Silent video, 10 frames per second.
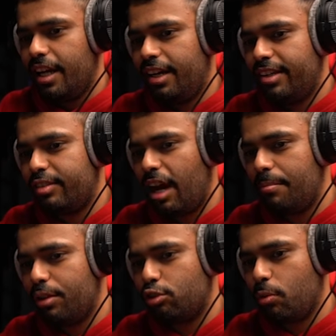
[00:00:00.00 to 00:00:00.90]
الحساب
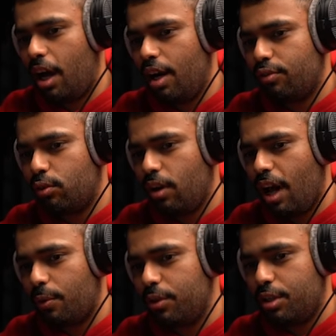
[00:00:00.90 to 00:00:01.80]
يسوى ألف دولار
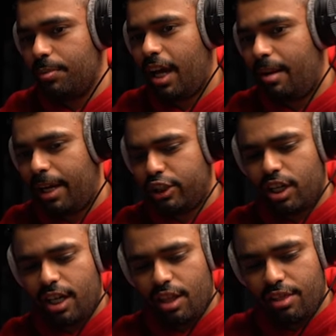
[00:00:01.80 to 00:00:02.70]
وانت تبيعه ب 10
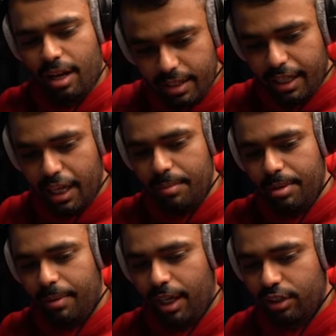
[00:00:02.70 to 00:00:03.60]
كذاب كلمني
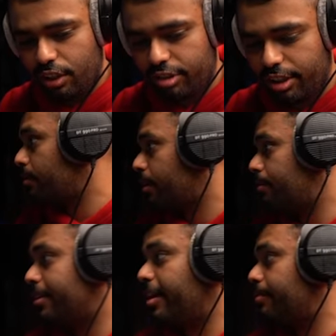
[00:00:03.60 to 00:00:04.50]
ما عندي رصيد ما
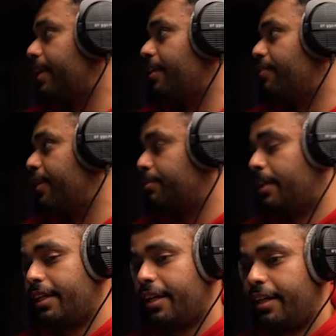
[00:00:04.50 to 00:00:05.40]
زاد بيقفل يا جماعه
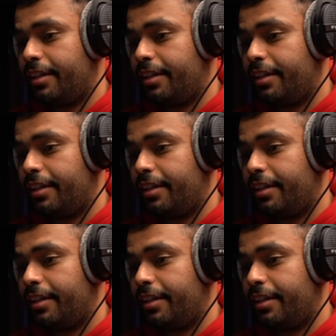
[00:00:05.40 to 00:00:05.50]
الخير